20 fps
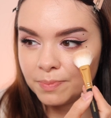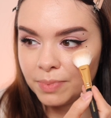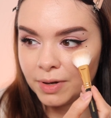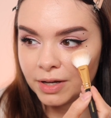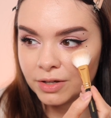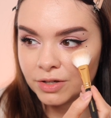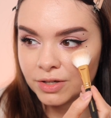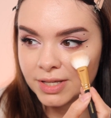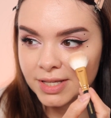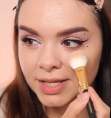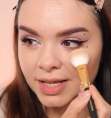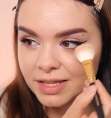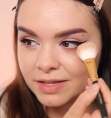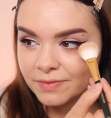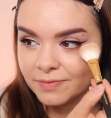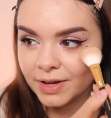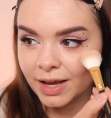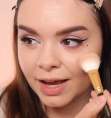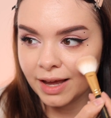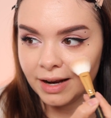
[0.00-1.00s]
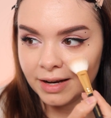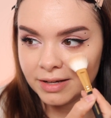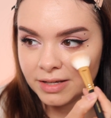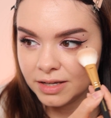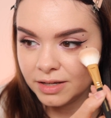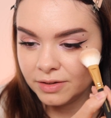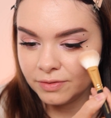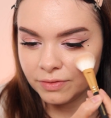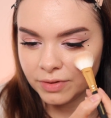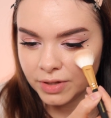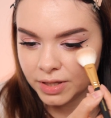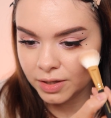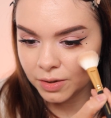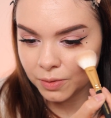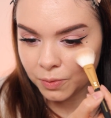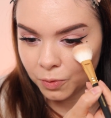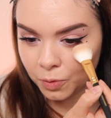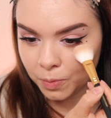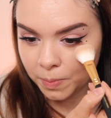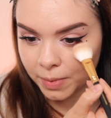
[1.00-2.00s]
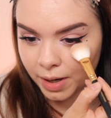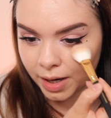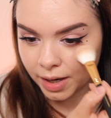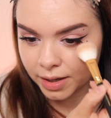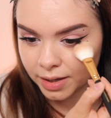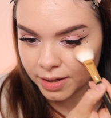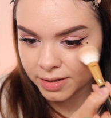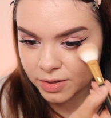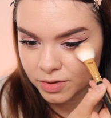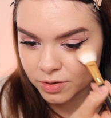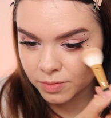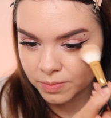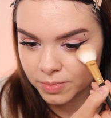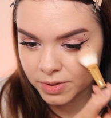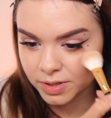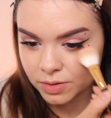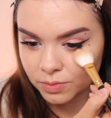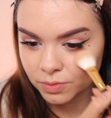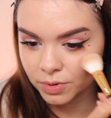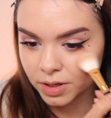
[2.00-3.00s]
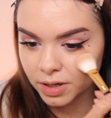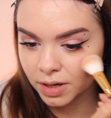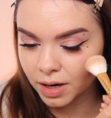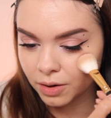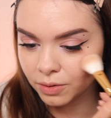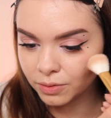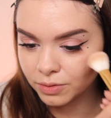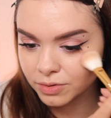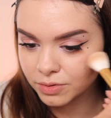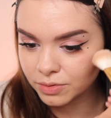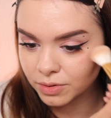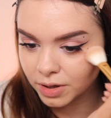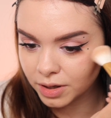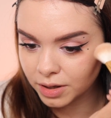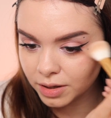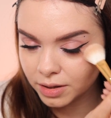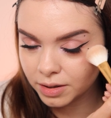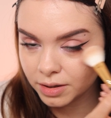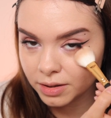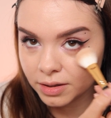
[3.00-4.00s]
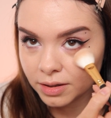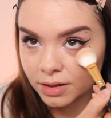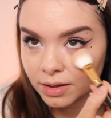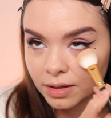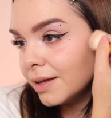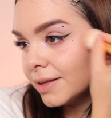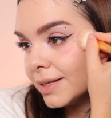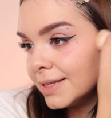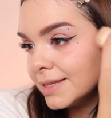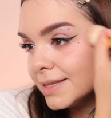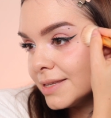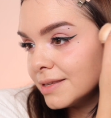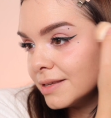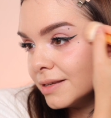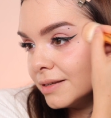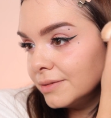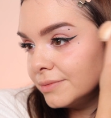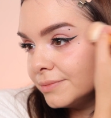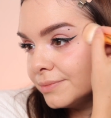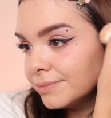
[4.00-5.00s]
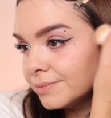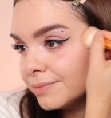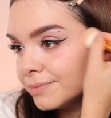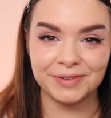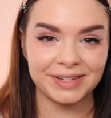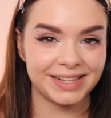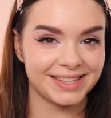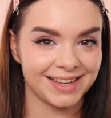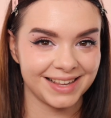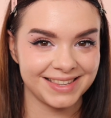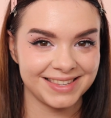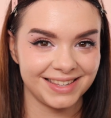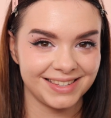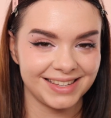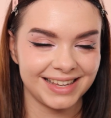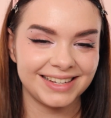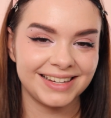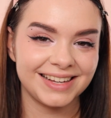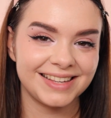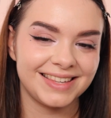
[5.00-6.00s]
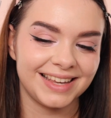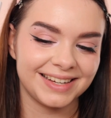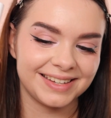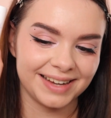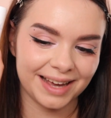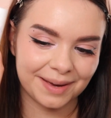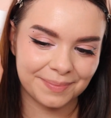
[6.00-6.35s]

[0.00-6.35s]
Blush, das setzen wir relativ hier oben an, also so ein bisschen unter die Augen sogar. Und nach hinten ziehen. Bevor wir das Ganze jetzt endlich setten,